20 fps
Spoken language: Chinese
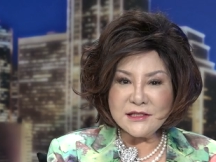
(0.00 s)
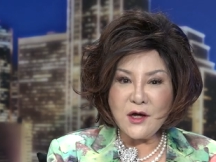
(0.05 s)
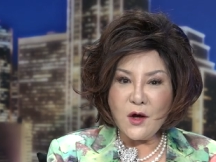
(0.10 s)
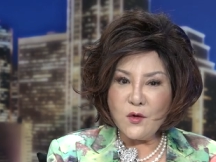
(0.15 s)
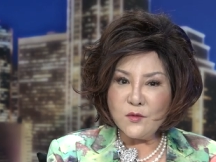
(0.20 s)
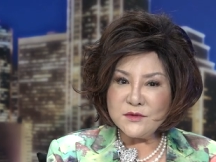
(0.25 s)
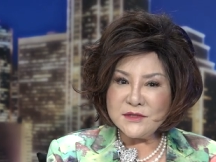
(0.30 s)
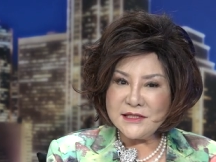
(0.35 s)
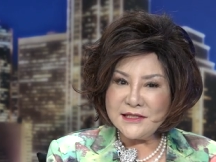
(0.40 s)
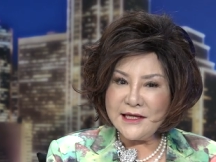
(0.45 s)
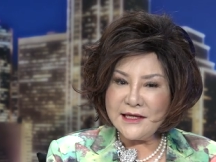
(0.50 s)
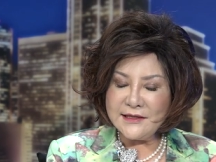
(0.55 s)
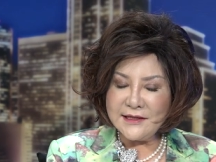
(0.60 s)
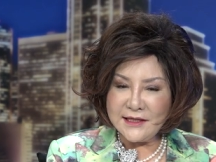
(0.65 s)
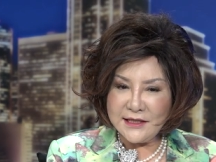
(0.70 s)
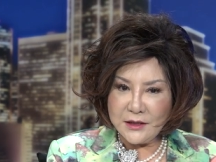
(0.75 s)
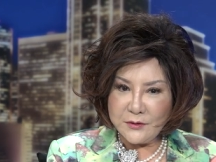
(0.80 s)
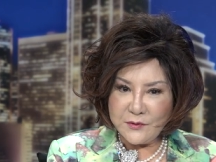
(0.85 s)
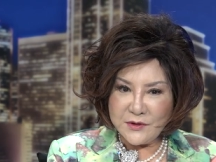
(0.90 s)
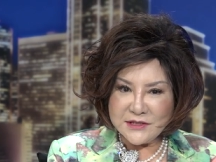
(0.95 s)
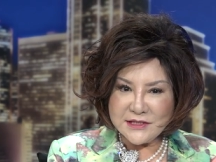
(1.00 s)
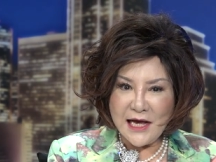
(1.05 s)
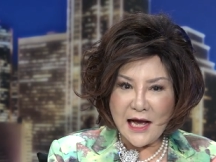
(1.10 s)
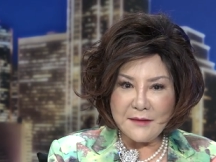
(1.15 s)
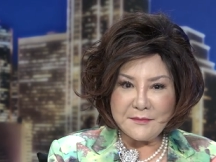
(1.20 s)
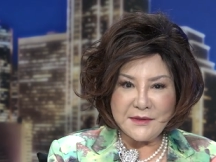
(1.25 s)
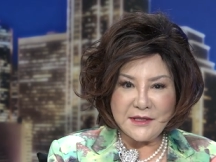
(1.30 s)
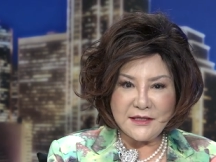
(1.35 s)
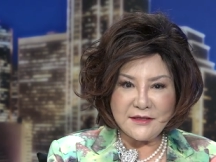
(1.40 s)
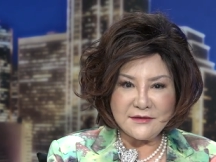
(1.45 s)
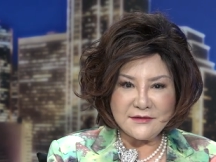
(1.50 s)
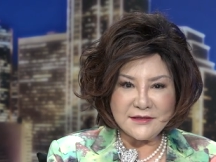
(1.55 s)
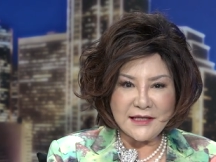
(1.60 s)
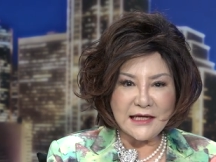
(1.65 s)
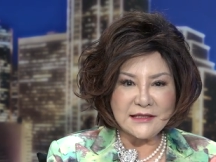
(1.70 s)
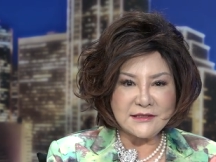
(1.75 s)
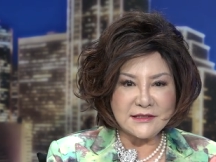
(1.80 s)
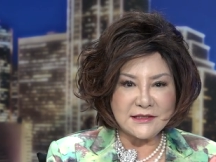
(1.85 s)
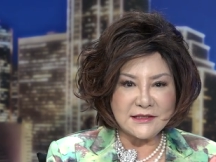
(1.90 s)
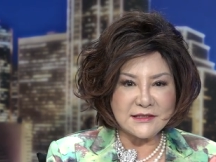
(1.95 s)
绍我们今天第一位嘉宾，
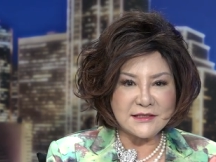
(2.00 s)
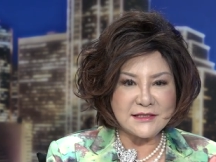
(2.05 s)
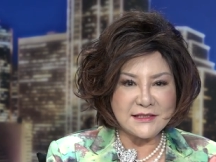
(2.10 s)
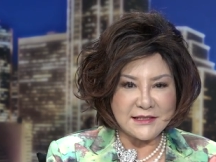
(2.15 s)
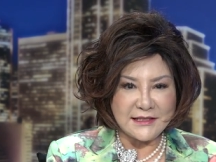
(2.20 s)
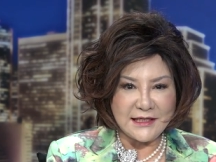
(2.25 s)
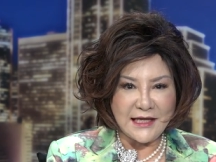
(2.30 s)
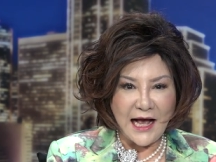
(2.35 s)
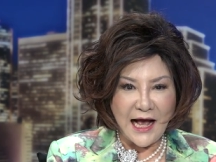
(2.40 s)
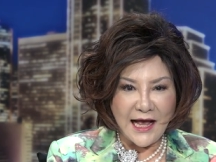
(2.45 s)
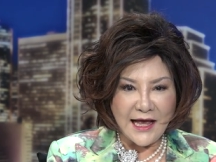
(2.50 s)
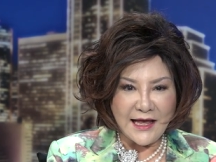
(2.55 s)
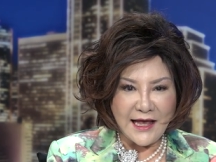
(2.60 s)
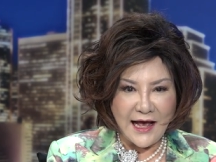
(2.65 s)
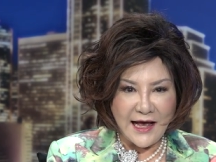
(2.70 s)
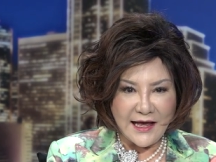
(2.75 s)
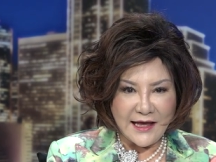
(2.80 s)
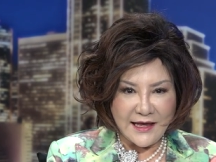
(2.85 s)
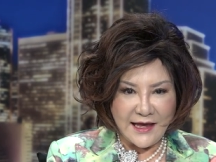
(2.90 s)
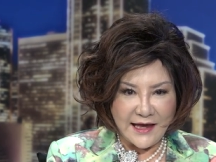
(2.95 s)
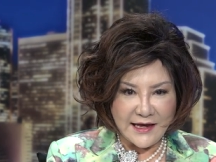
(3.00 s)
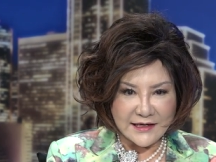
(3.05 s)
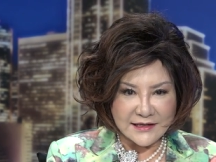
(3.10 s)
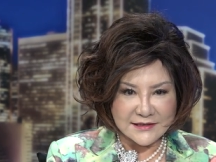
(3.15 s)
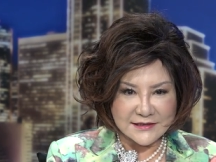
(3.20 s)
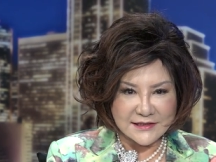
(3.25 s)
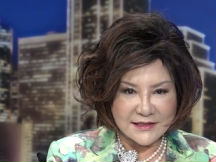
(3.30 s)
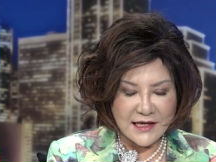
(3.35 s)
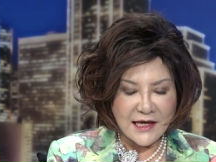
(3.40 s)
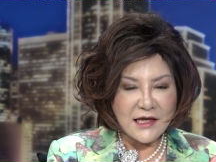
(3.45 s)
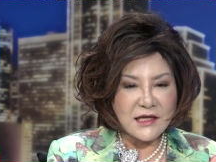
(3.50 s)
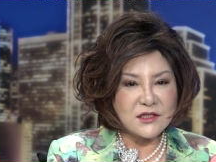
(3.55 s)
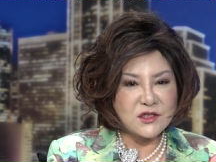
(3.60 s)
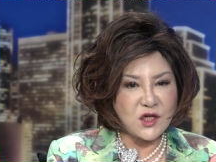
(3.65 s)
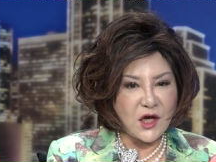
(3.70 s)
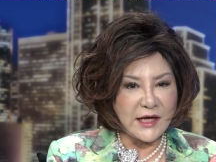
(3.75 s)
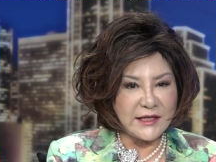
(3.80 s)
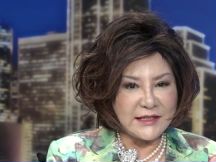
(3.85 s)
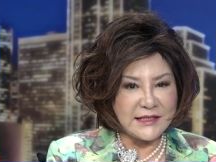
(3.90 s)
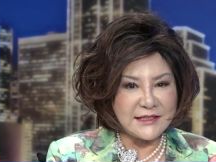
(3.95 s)
他是 C I I X
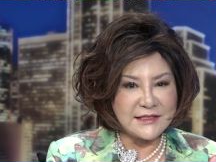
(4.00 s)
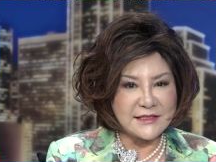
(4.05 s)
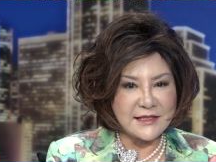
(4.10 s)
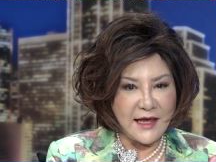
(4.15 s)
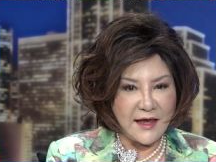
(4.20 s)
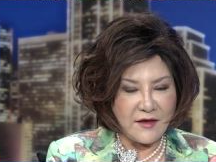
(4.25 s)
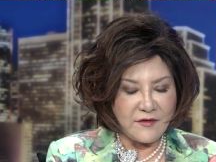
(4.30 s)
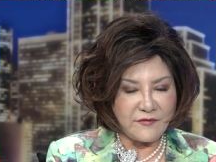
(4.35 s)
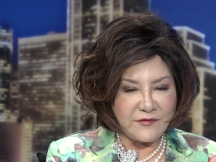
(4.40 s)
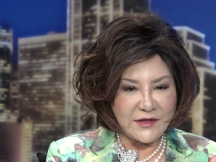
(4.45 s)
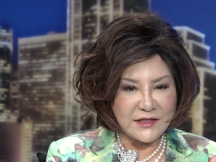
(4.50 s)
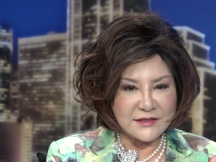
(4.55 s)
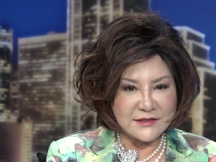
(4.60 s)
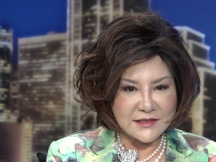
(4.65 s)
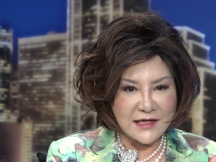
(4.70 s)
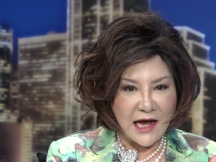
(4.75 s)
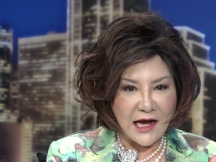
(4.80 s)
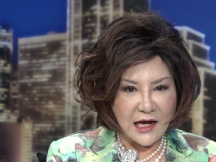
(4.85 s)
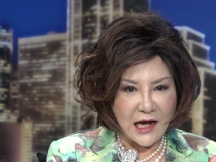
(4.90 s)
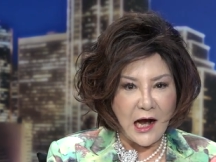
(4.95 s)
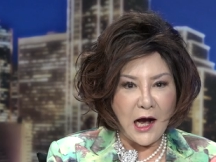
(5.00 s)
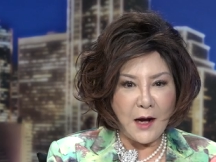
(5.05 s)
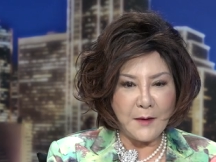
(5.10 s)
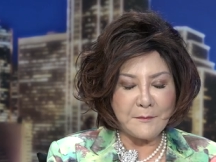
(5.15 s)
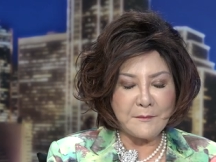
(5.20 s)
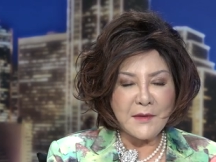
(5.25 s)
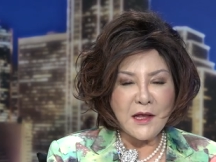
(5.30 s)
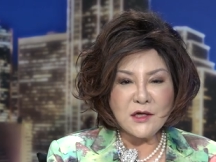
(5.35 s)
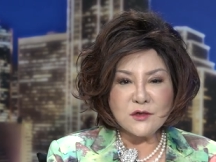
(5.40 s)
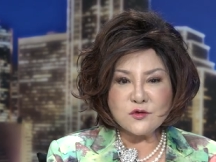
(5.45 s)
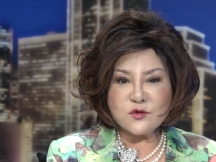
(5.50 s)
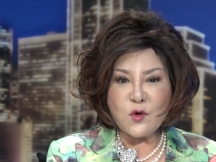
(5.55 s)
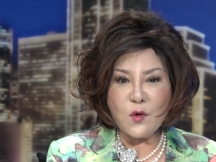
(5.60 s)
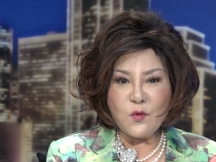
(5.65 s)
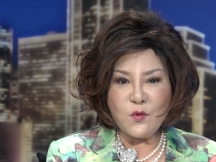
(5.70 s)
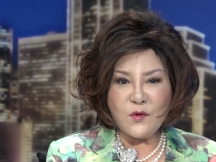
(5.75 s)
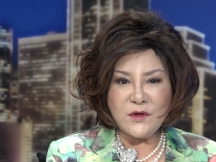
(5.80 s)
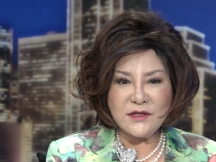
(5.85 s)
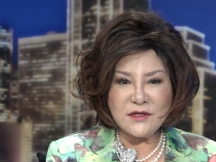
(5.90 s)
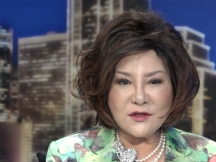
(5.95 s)
Chinese FN dot com
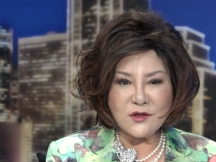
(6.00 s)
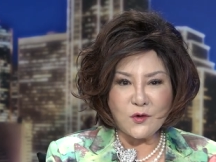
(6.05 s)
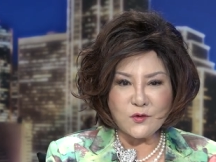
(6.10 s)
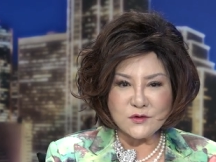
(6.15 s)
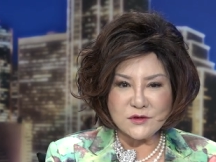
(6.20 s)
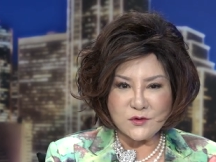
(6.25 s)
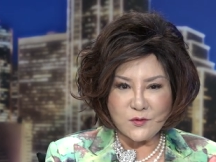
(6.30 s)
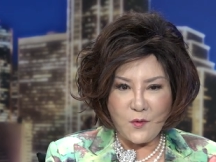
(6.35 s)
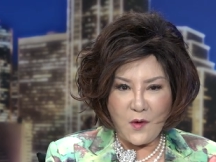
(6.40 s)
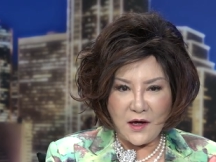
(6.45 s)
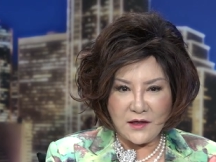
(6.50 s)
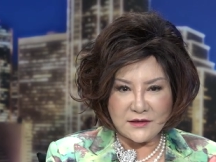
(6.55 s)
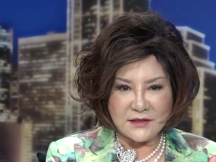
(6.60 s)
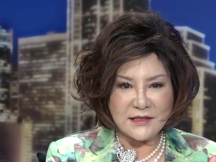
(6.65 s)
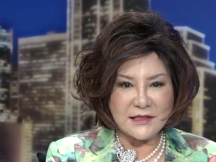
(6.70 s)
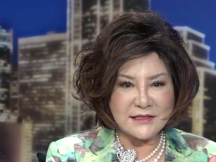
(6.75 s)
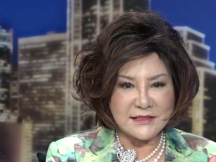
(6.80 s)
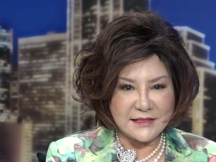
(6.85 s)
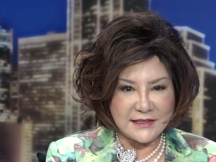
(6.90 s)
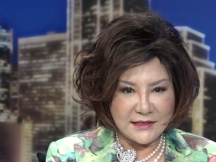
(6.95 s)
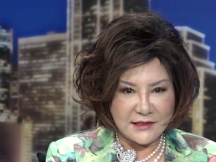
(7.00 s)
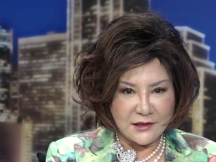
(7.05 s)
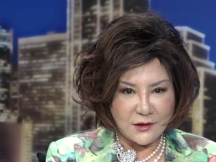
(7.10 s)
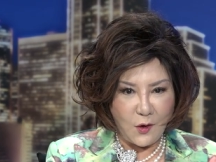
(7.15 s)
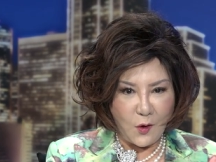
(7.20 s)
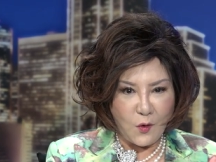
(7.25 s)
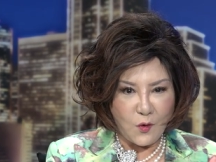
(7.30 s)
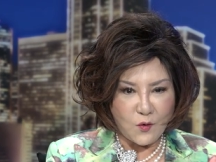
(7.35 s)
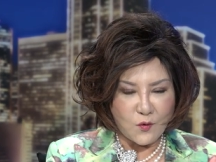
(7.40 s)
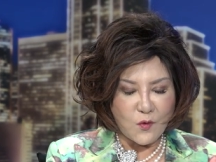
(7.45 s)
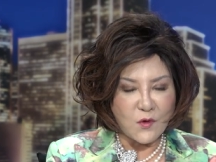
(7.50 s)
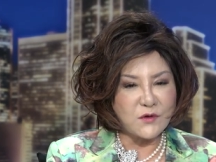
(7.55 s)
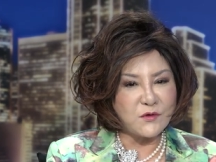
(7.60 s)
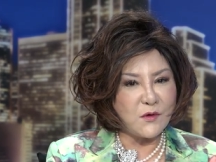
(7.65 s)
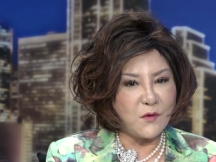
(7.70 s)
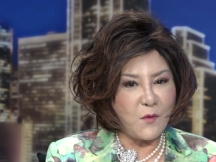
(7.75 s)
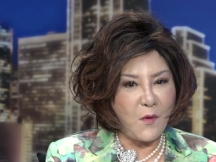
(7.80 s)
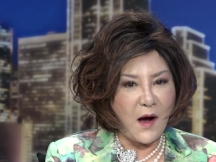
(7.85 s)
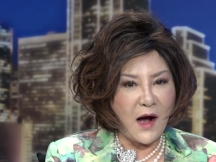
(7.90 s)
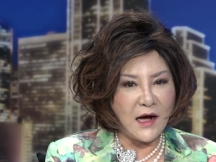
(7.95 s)
中文投资网的 CEO
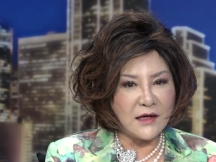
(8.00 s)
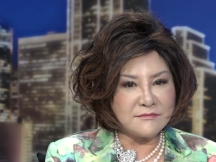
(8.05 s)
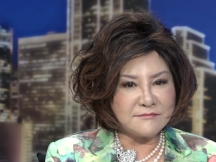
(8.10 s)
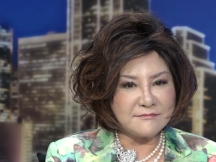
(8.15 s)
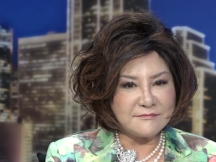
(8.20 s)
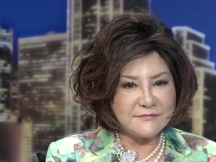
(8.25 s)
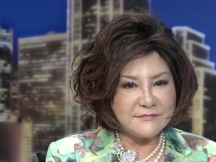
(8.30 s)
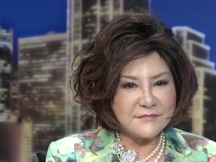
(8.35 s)
Warren 王。